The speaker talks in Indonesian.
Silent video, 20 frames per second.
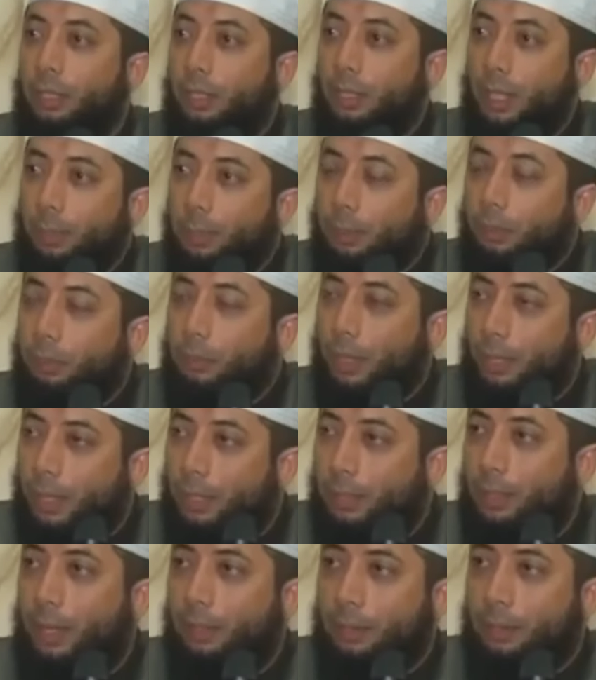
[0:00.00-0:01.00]
Kenapa tuh
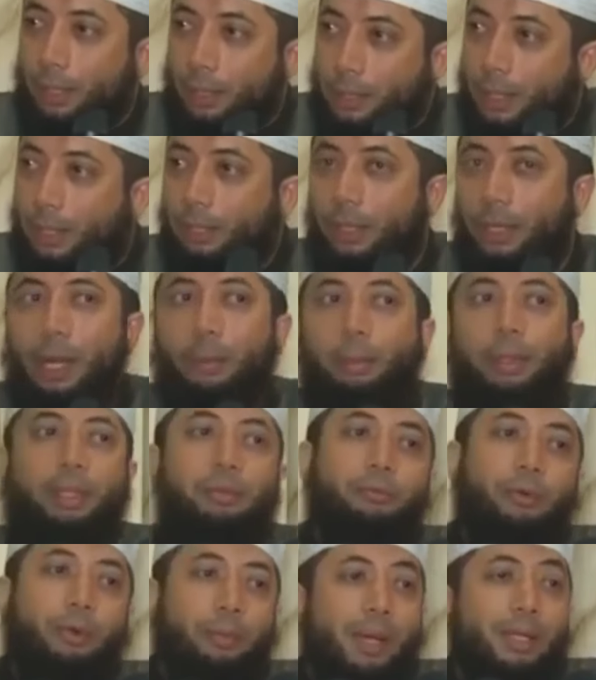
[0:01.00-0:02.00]
kalian datang? Saya tidak dapat
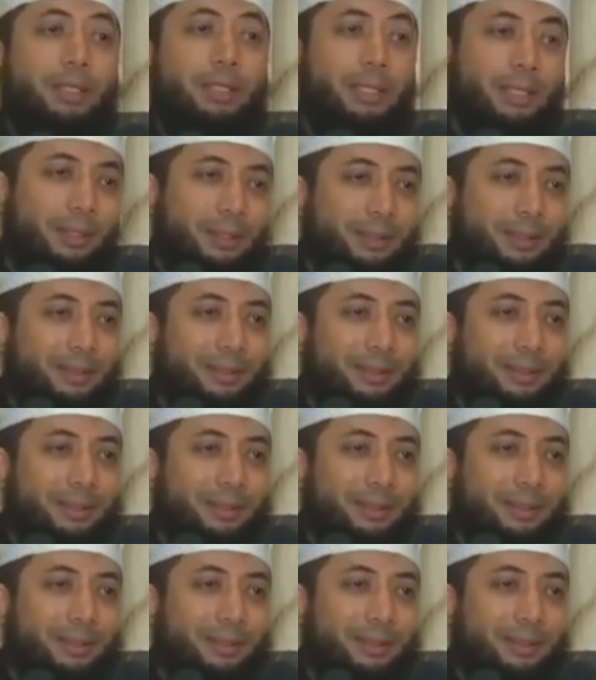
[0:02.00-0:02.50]
informasi.